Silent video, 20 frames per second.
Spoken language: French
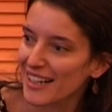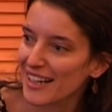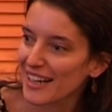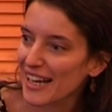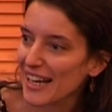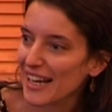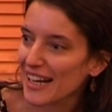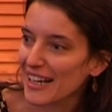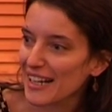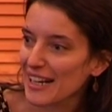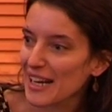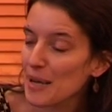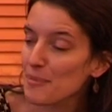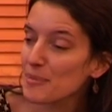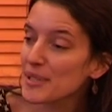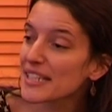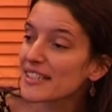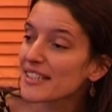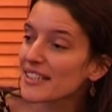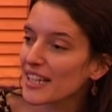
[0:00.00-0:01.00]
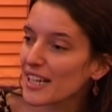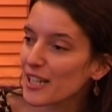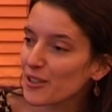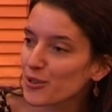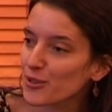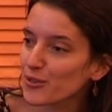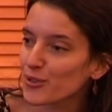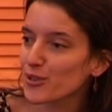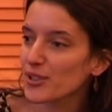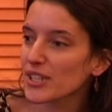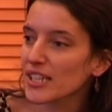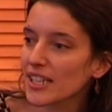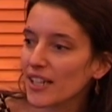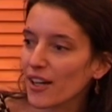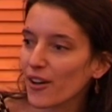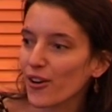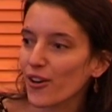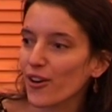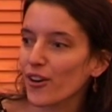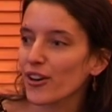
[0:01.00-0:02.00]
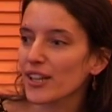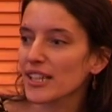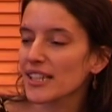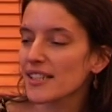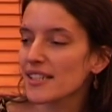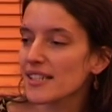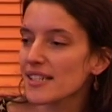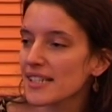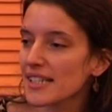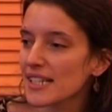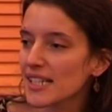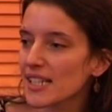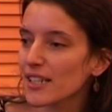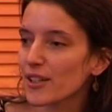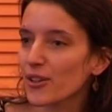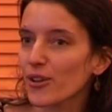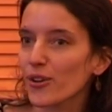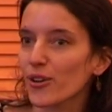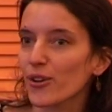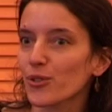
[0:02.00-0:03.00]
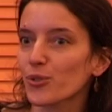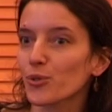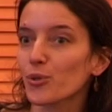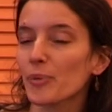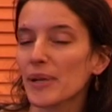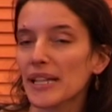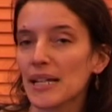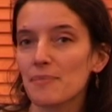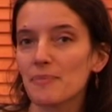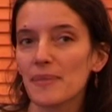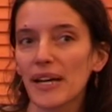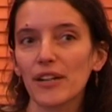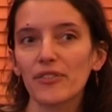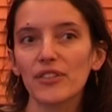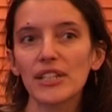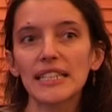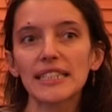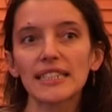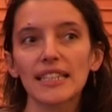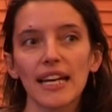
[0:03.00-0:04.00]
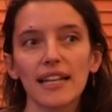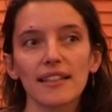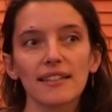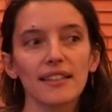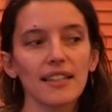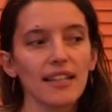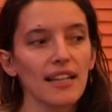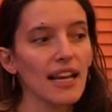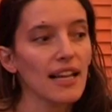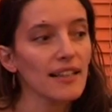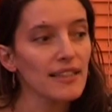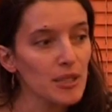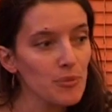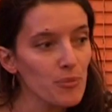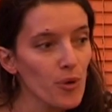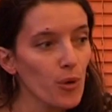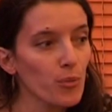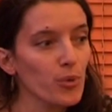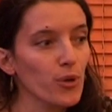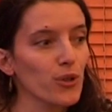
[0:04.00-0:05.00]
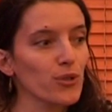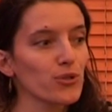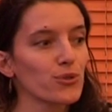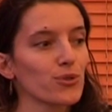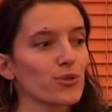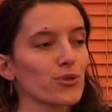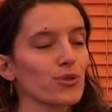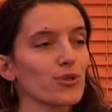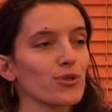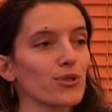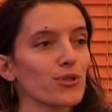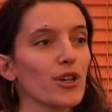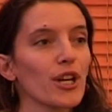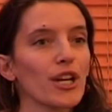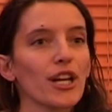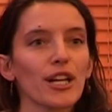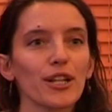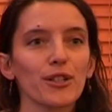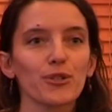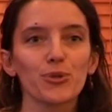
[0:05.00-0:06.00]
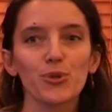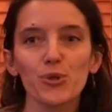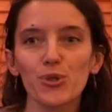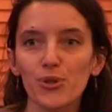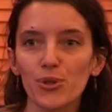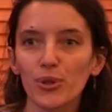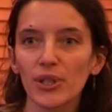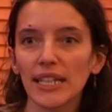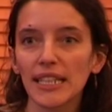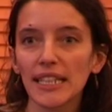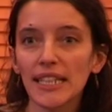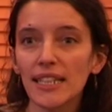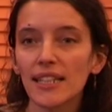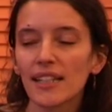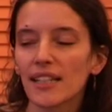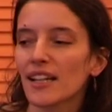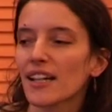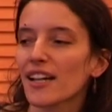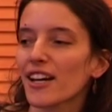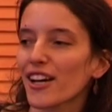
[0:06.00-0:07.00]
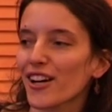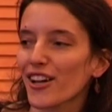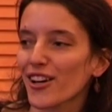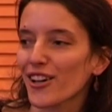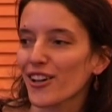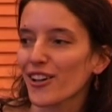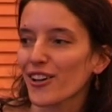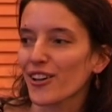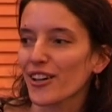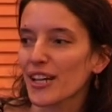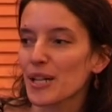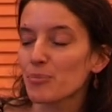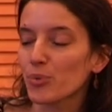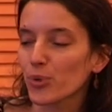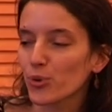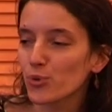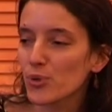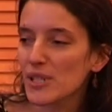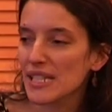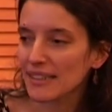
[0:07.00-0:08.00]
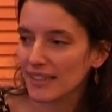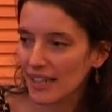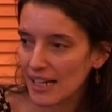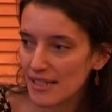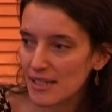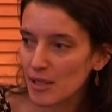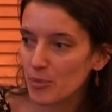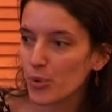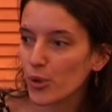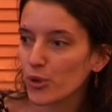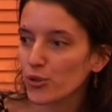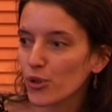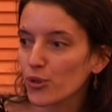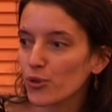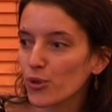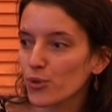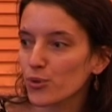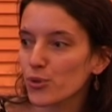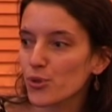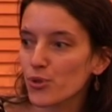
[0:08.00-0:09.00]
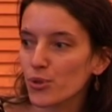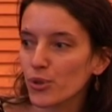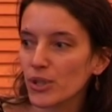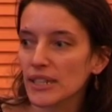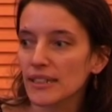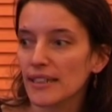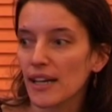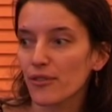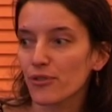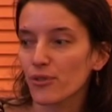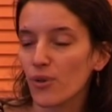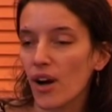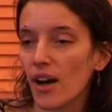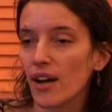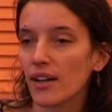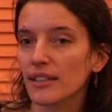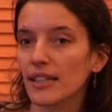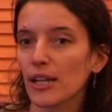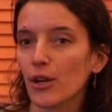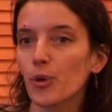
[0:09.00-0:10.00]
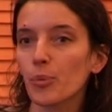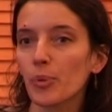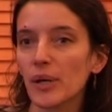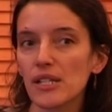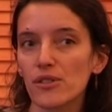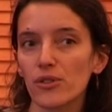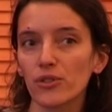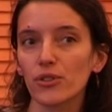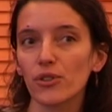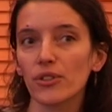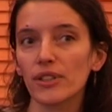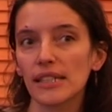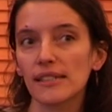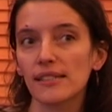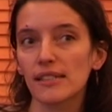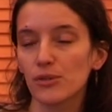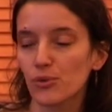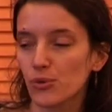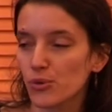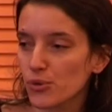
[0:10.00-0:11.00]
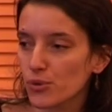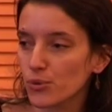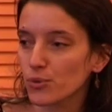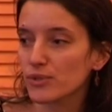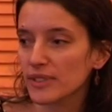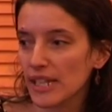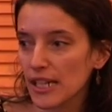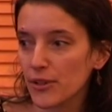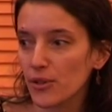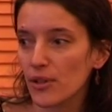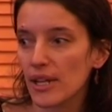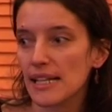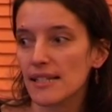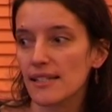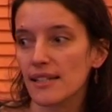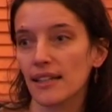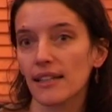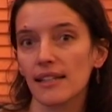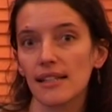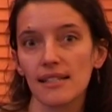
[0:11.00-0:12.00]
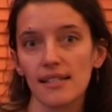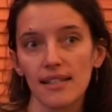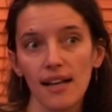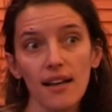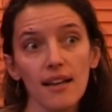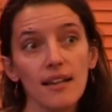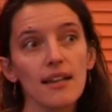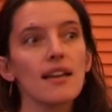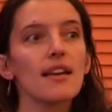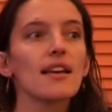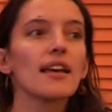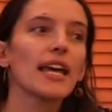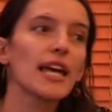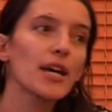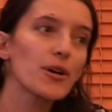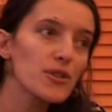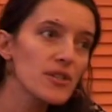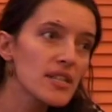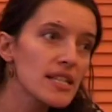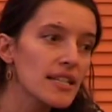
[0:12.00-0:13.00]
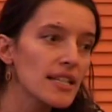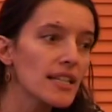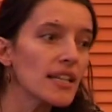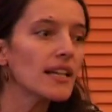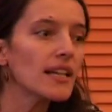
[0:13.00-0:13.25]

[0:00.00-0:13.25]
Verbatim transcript: l'amitié de venir euh, ici, euh, donc Madame Merville qui a été l'un des membres du, jury. Euh, et pour nous, c'est très important dans nos jurys d'avoir des représentants d'institutions telles que la CNSA et aussi